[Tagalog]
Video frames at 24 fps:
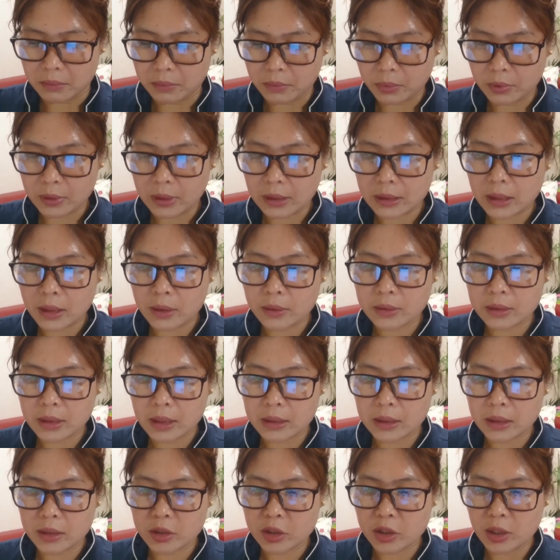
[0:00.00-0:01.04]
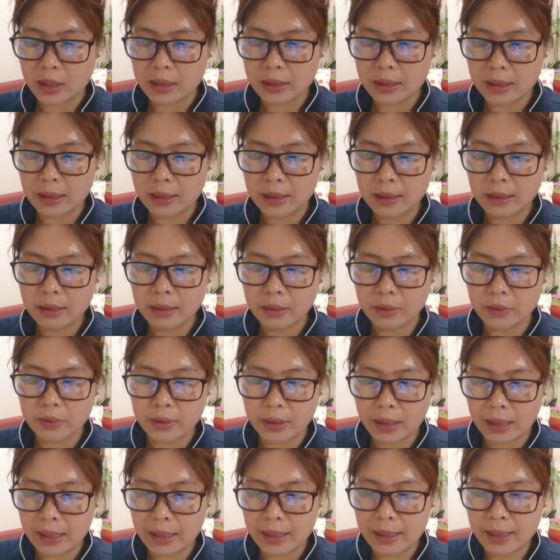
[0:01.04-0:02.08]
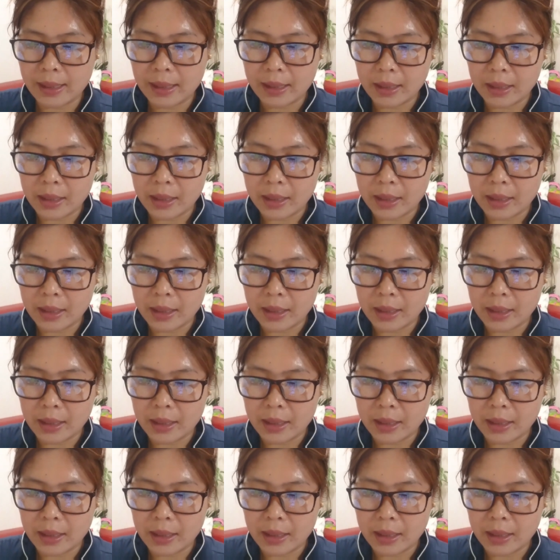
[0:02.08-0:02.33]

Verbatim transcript: Punta tayo sa ating channel, okay?